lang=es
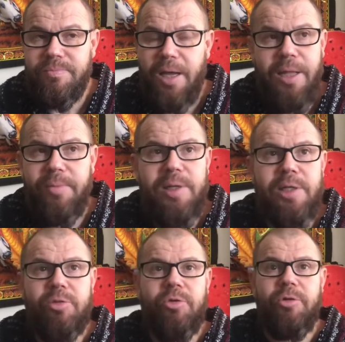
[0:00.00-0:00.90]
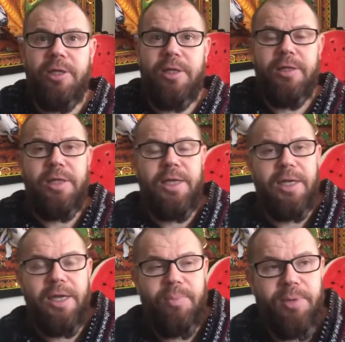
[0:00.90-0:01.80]
Además, esto de,
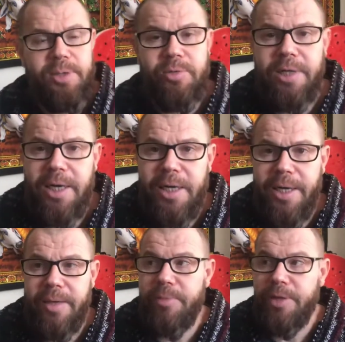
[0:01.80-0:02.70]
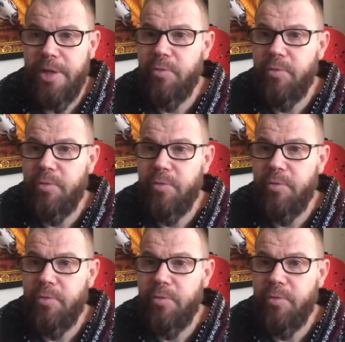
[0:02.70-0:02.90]
que las personas alegremente